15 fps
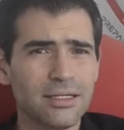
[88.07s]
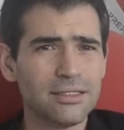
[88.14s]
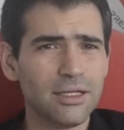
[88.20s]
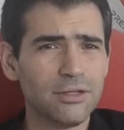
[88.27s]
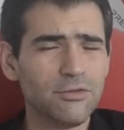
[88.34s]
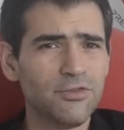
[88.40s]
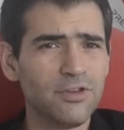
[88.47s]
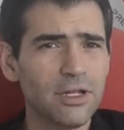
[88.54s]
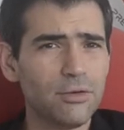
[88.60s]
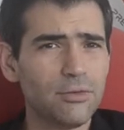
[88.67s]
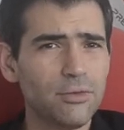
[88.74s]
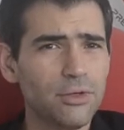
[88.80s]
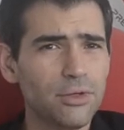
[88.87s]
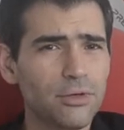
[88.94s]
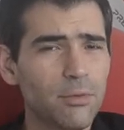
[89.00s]
E sendo filho
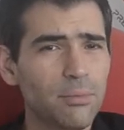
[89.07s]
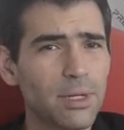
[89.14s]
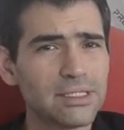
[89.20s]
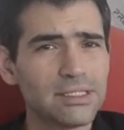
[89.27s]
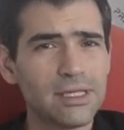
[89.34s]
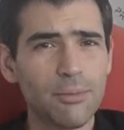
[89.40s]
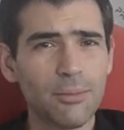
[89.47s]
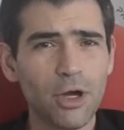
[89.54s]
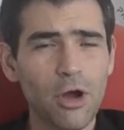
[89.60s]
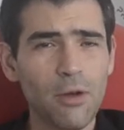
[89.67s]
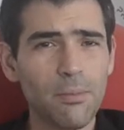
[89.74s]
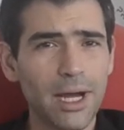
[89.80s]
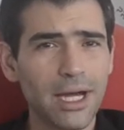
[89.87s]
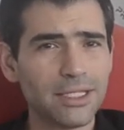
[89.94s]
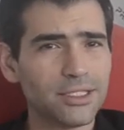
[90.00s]
único, eu passei a
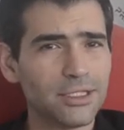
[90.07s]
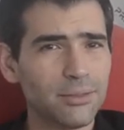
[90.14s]
maior parte